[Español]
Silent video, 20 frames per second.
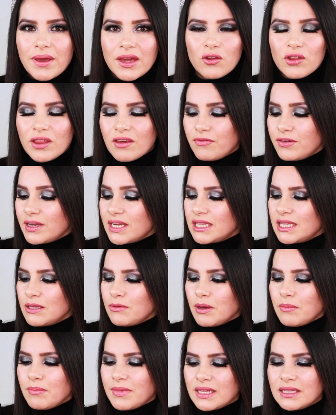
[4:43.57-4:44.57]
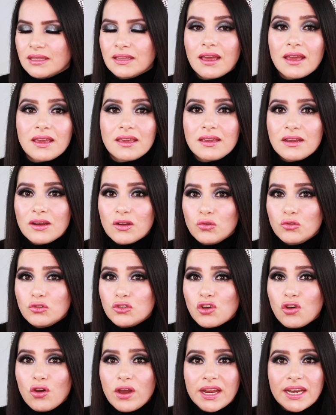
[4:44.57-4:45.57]
pero definitivamente
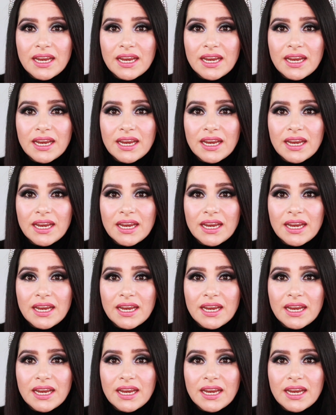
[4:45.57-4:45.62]
incluso